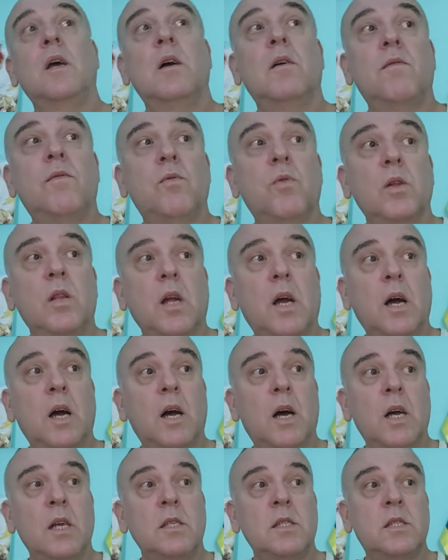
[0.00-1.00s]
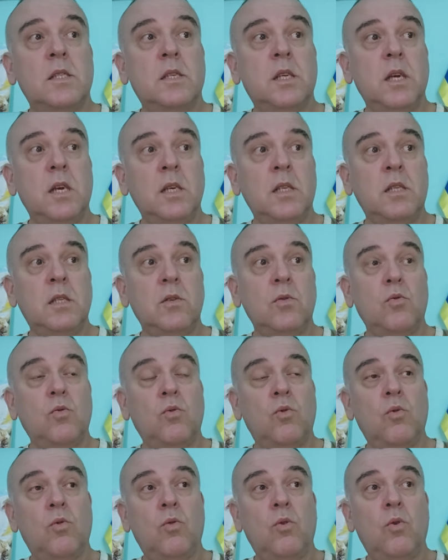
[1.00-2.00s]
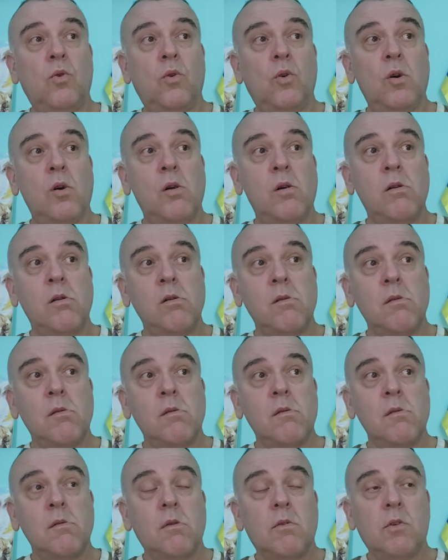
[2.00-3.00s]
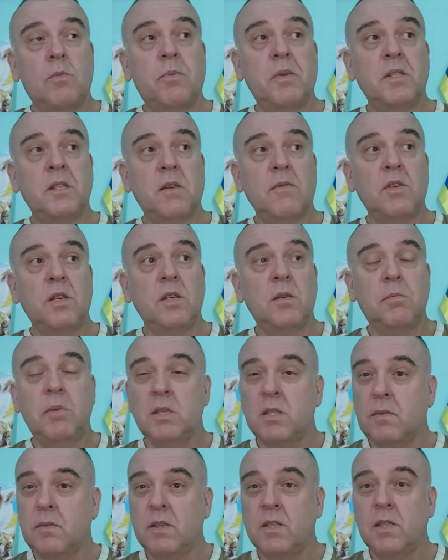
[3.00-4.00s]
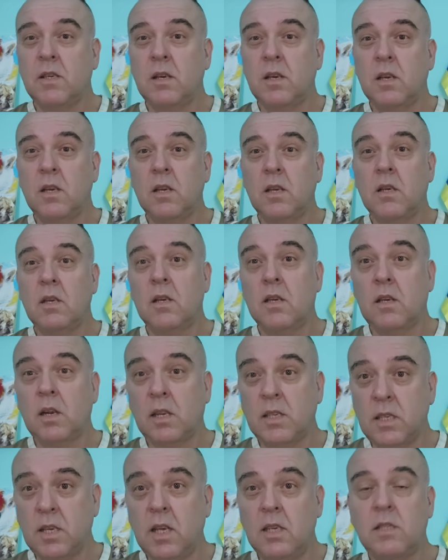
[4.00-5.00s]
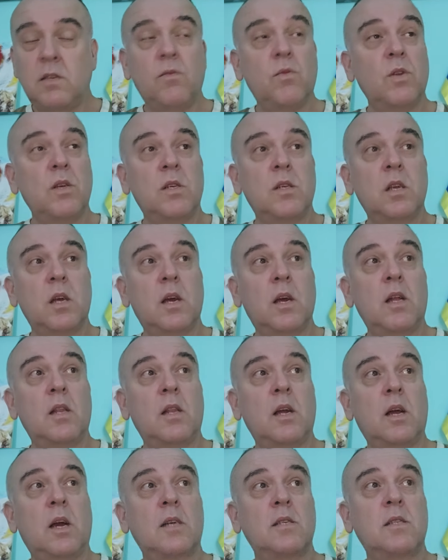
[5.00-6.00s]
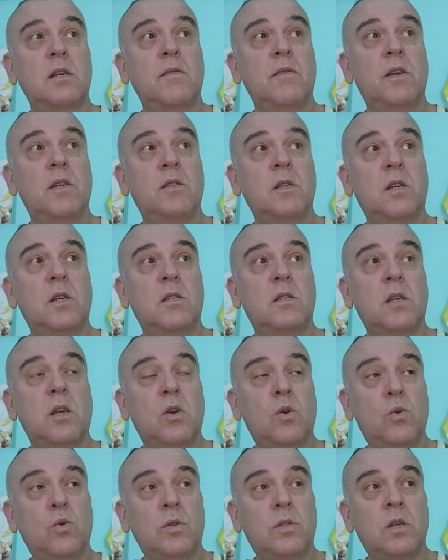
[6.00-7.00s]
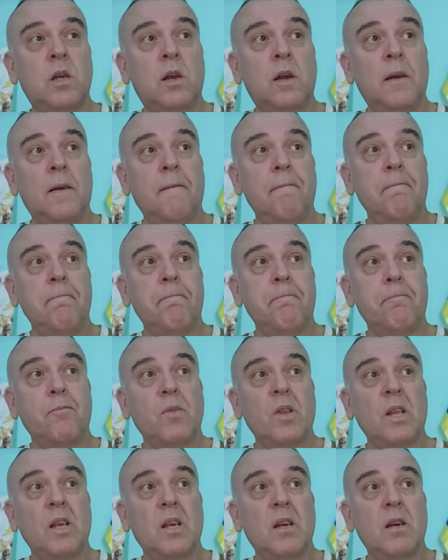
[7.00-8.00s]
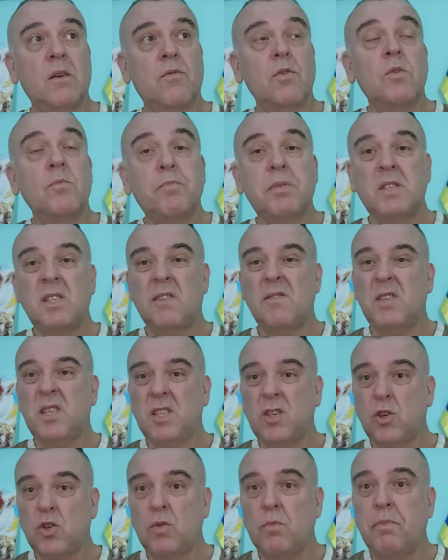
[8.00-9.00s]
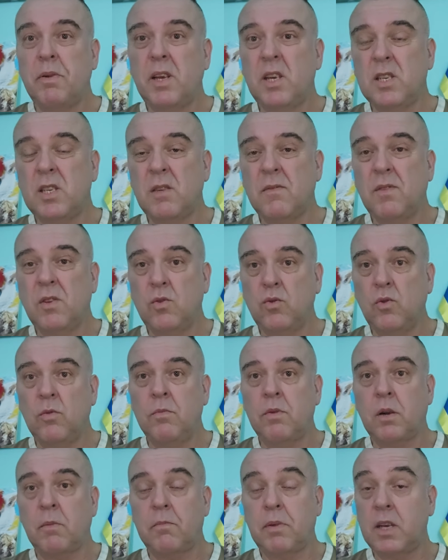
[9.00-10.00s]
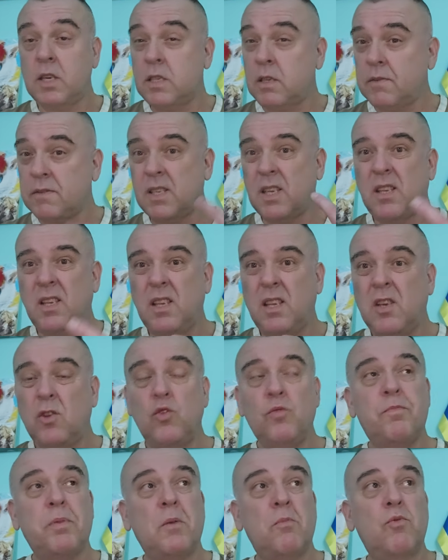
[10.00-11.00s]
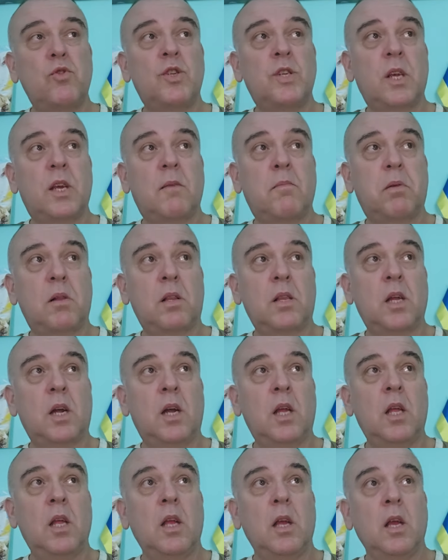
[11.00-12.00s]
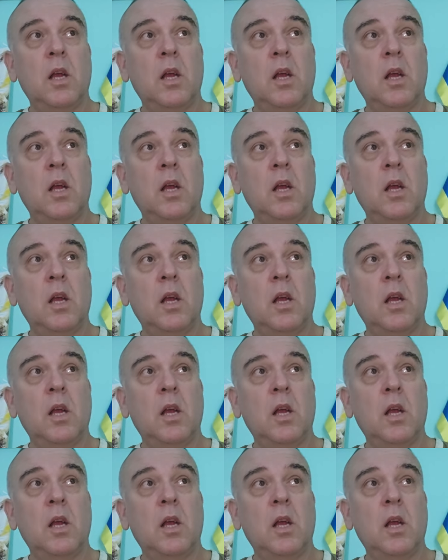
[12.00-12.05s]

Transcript: Вот. А здесь у... Вот представьте себе, советский... Э, Россия сегодняшняя, это как Советский Союз. Вот представьте себе, что Брежнев не умер. Брежнев, кстати, не глупый мужик был, да?